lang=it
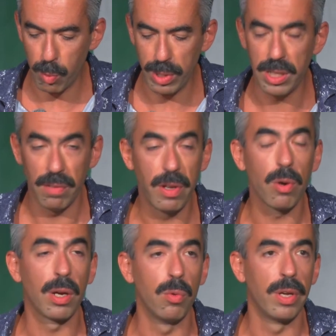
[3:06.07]
quindi davvero
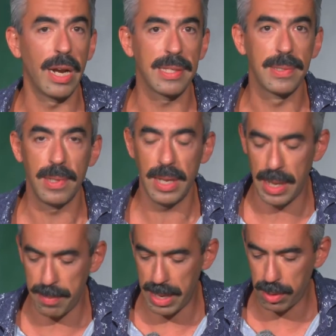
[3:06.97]
anche un grazie
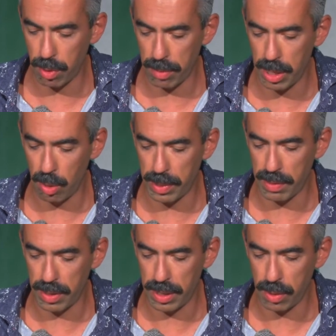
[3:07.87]
a Marco Armiero per
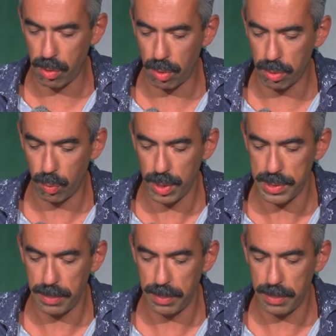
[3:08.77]
aver raccolto questi